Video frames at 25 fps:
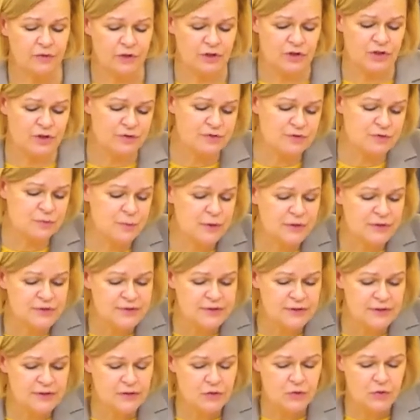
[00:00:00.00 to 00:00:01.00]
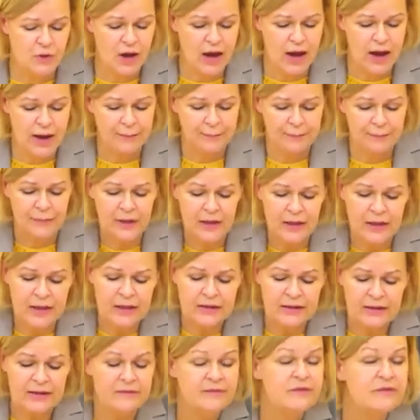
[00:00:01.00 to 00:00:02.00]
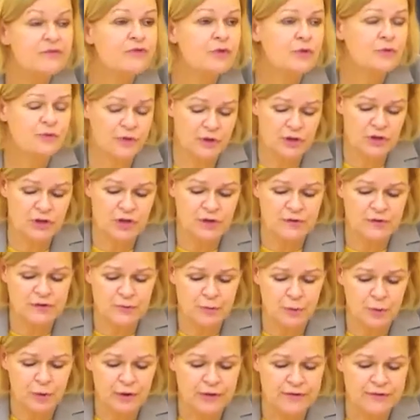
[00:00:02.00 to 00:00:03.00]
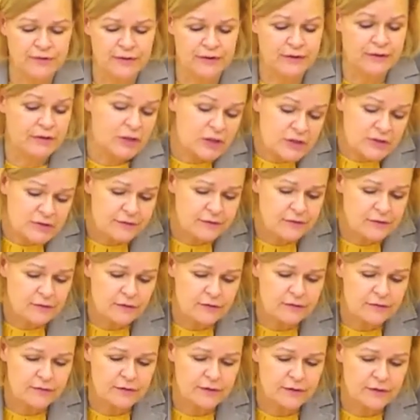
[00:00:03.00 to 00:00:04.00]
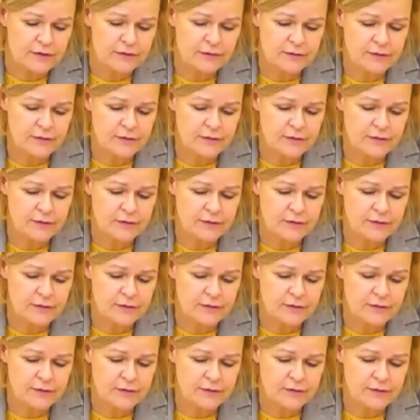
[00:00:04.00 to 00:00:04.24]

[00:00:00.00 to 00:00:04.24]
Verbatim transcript: Wirtschaftsminister zu haben, der sich für Wirtschaftspolitik nicht interessiert.